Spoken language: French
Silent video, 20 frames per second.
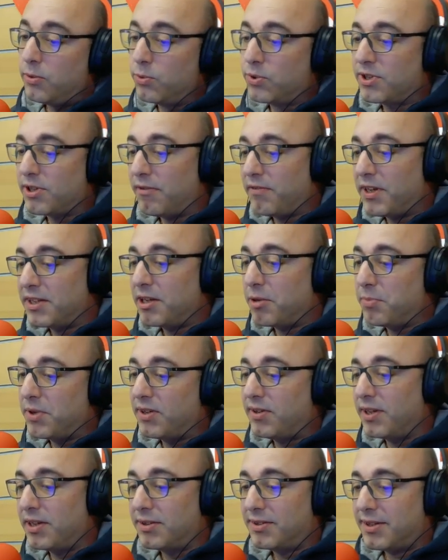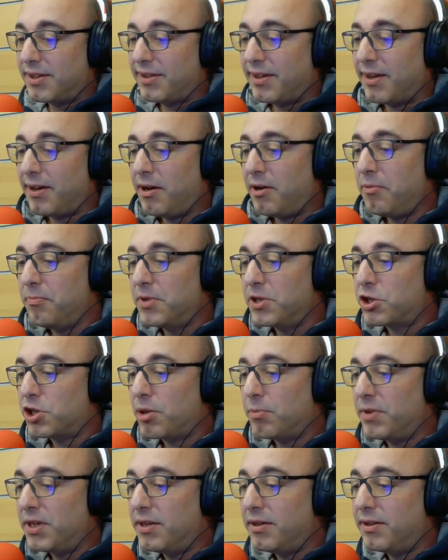où ça va débiter, etc. Mais
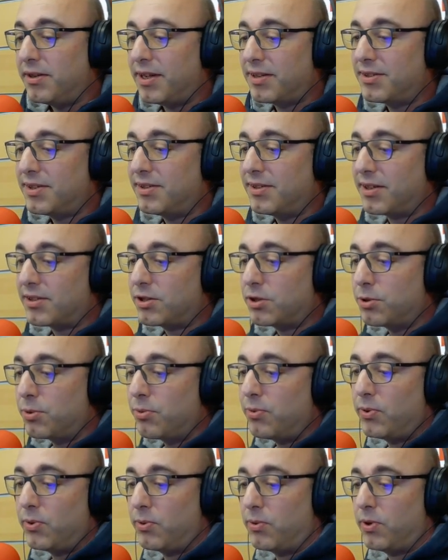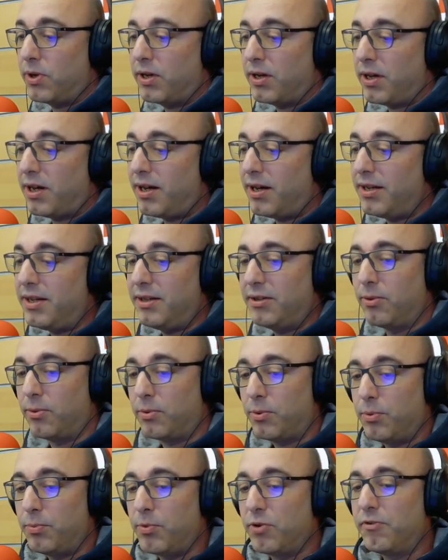jamais d'incitation à aller dans
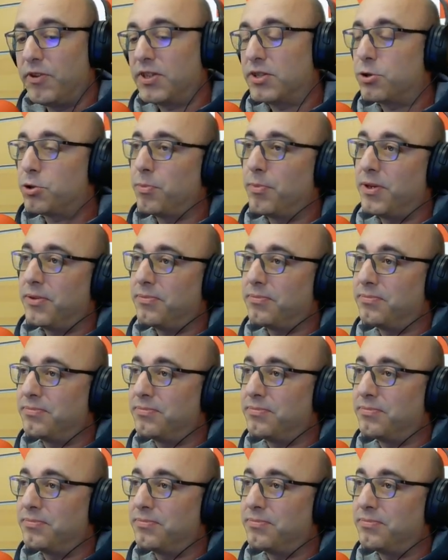le mauvais chemin.